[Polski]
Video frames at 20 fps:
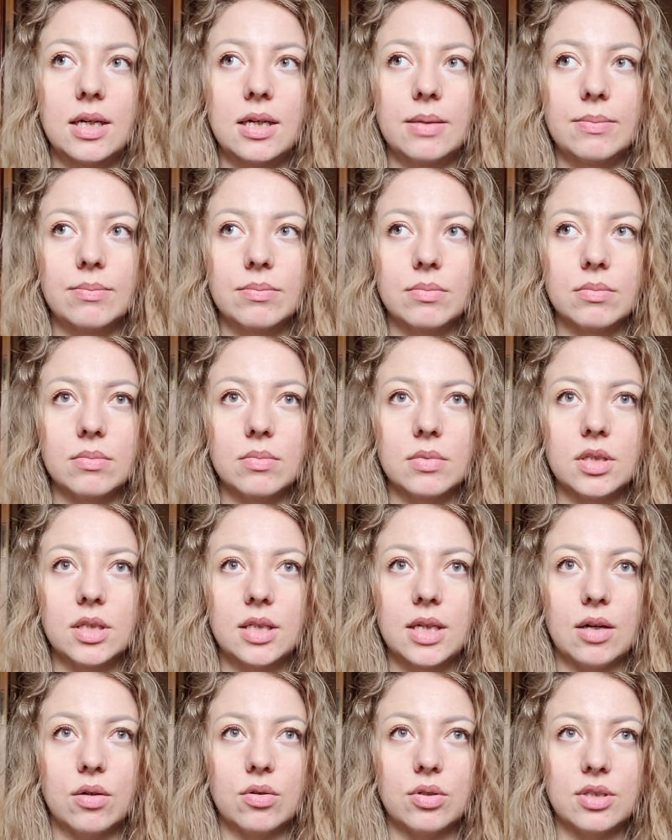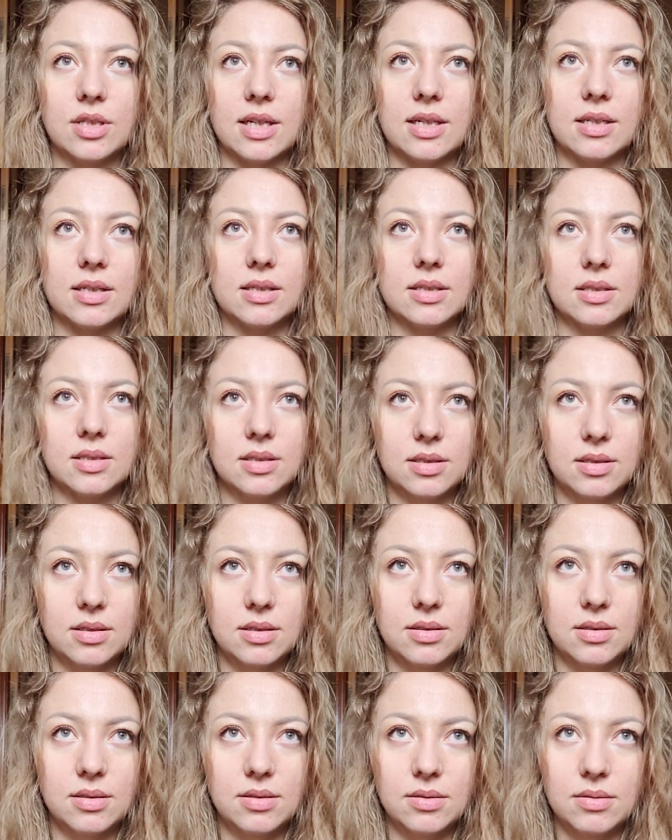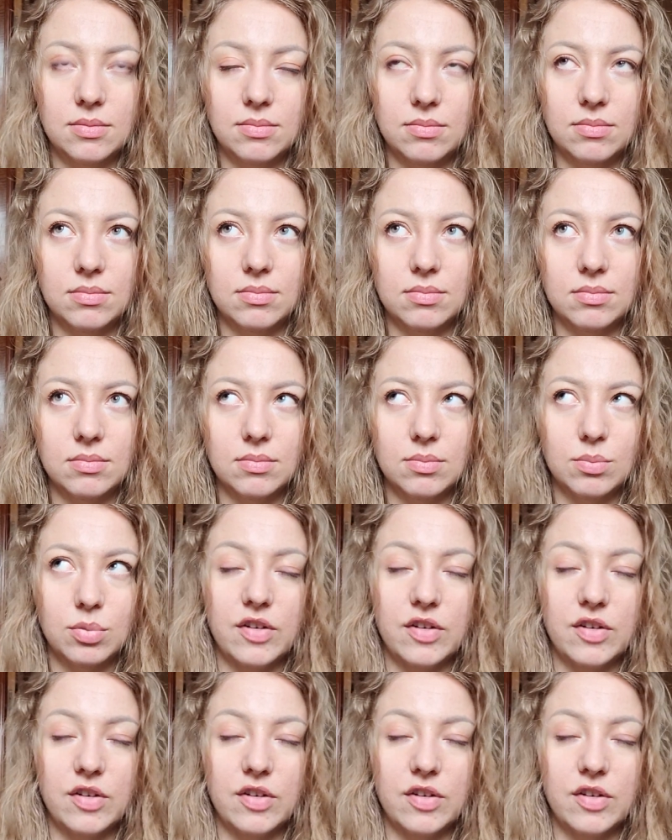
ym, i jakoś tak ym,